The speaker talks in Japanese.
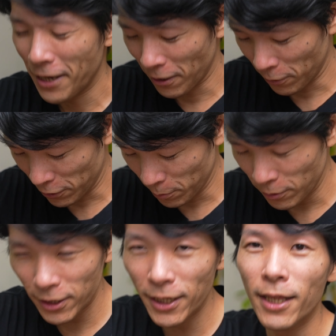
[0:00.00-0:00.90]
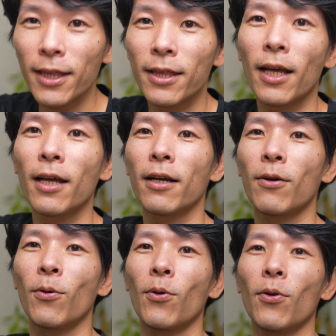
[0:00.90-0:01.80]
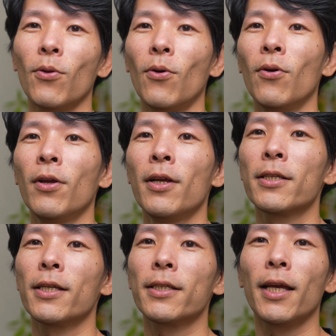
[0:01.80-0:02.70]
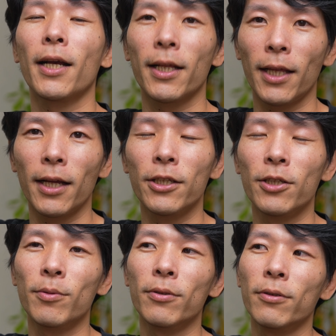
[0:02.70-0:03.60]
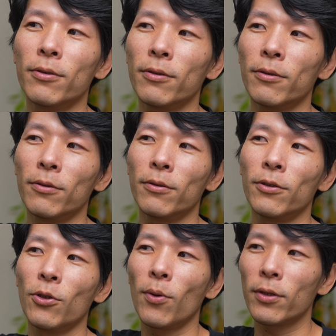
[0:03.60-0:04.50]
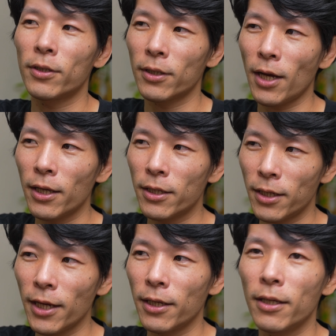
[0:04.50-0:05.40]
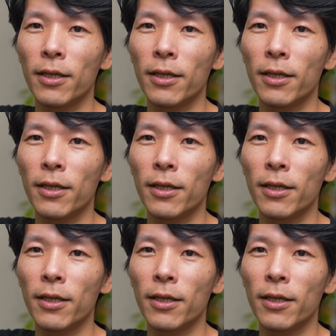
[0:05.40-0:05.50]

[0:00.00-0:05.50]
あの、自分に合った心の支え方、自分をつか、辛い、